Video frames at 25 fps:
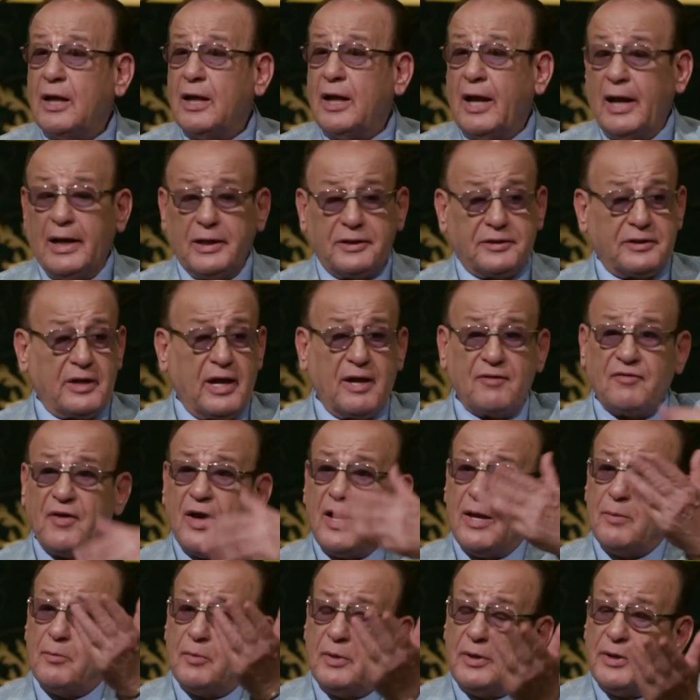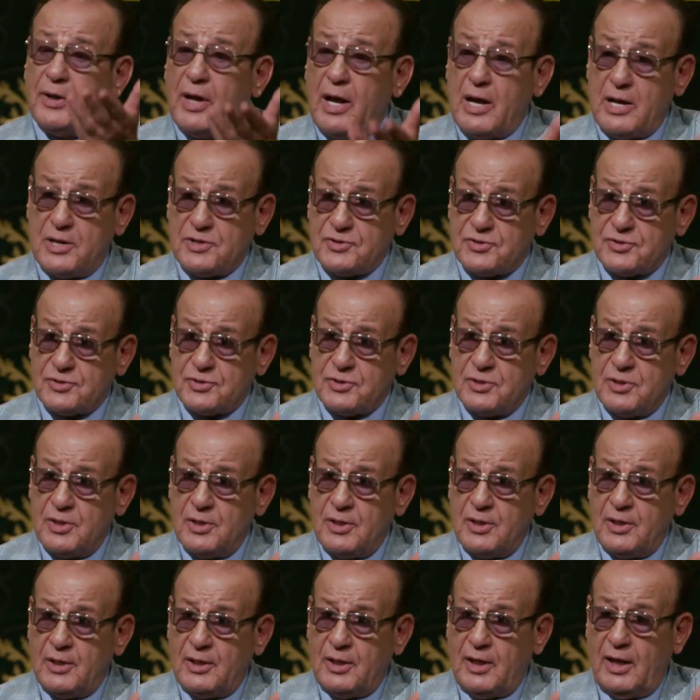حتى أفهم الناس
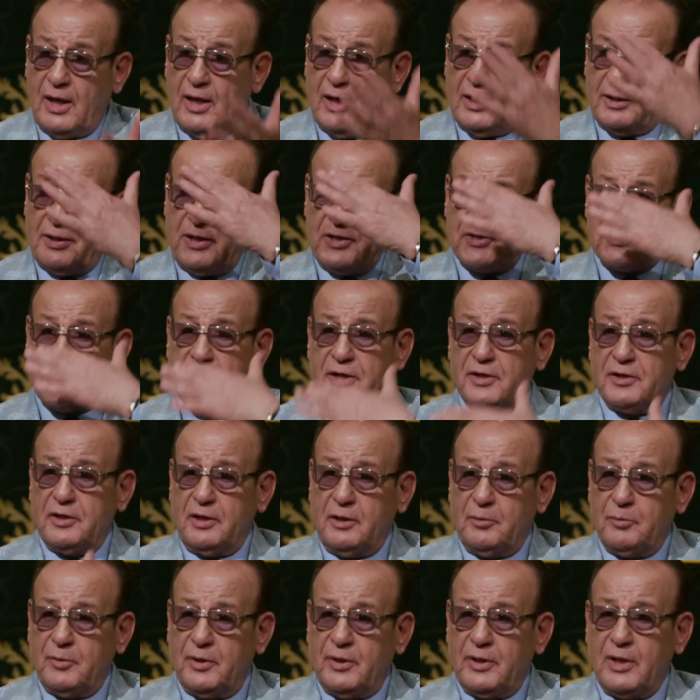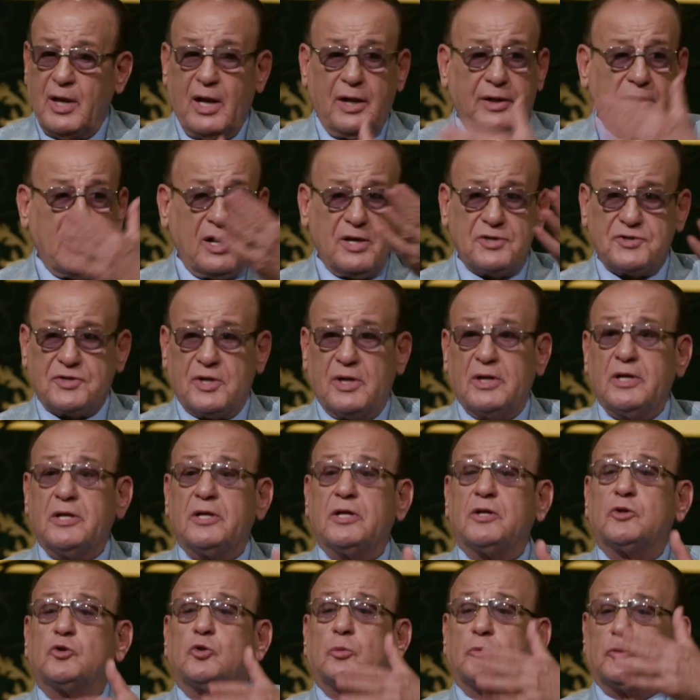أنا حسين نعمة يا ناس
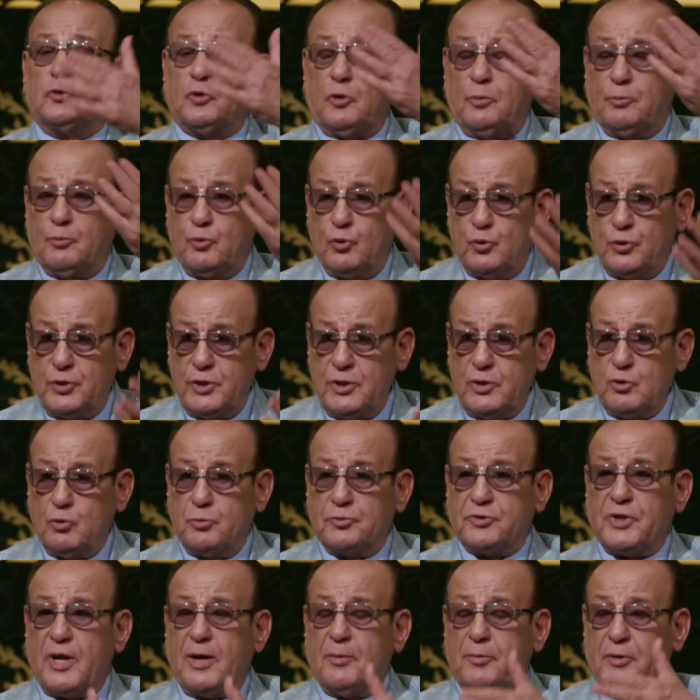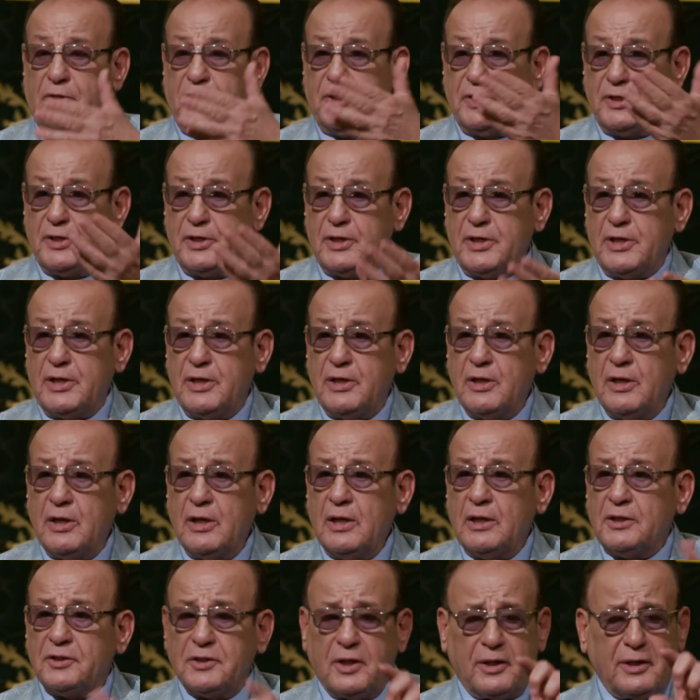يلي أنتم تحبوني ومتابعيني
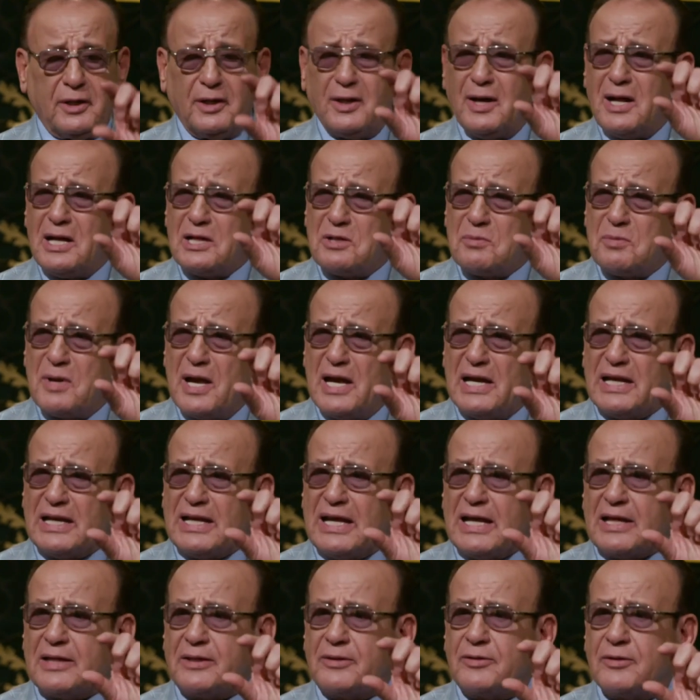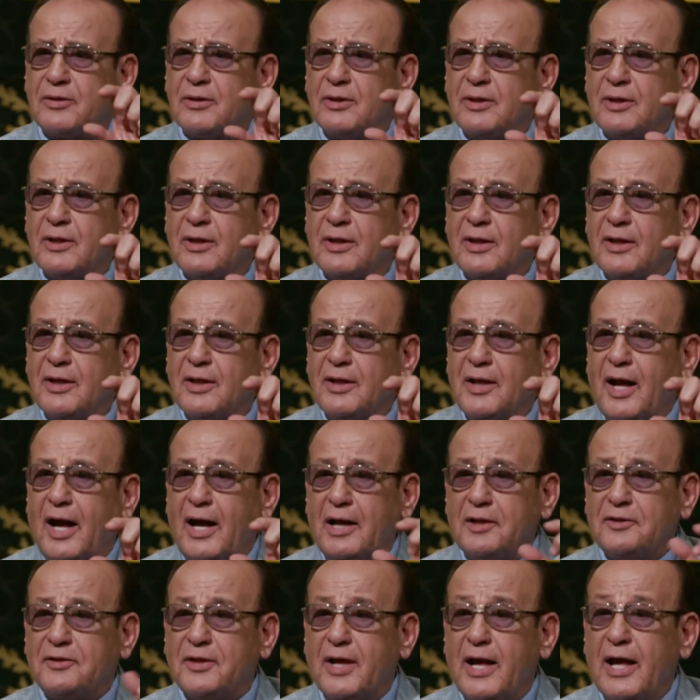ترى راتبي هالقد
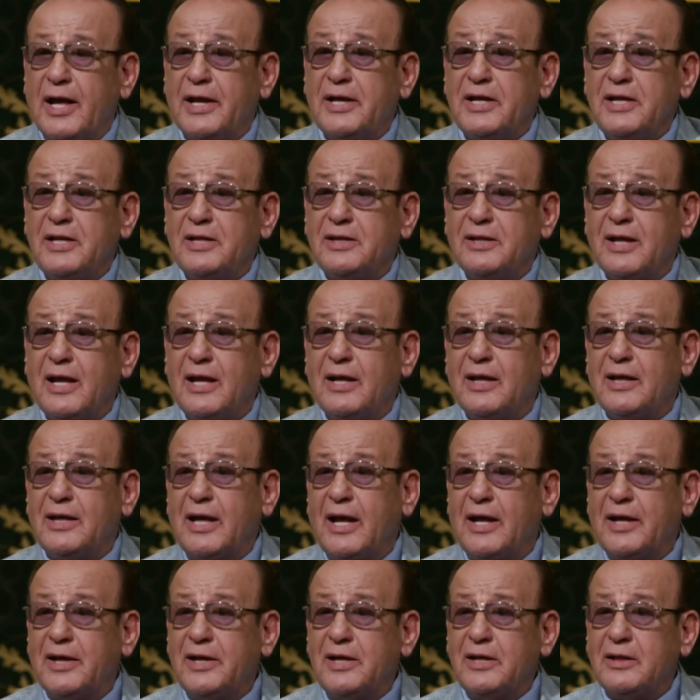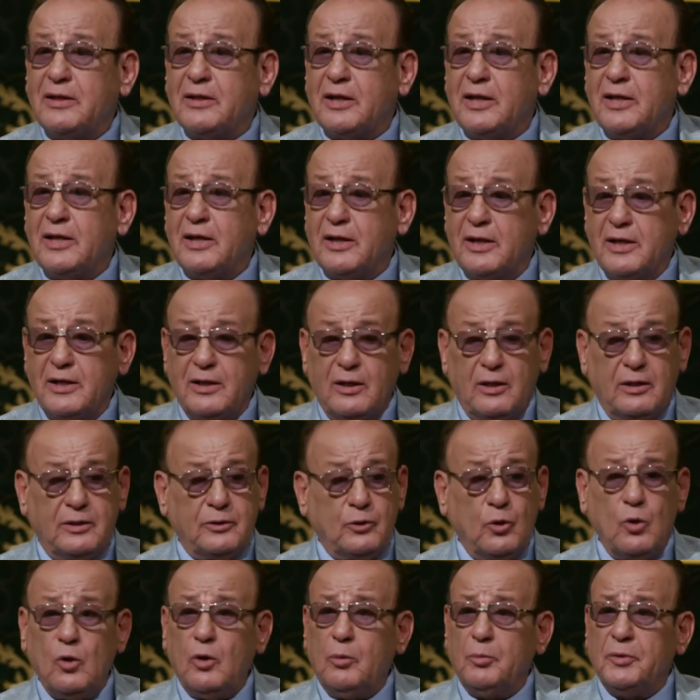حتى اريد اريد هي هي
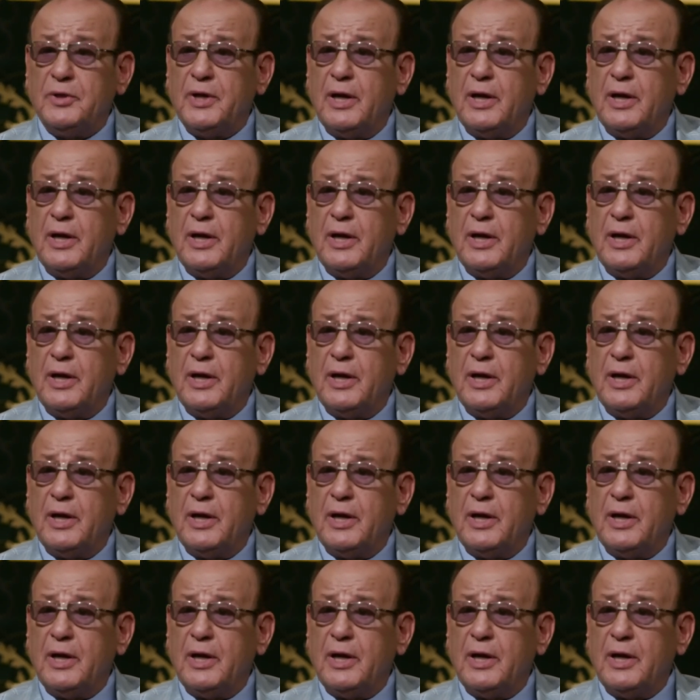نوع من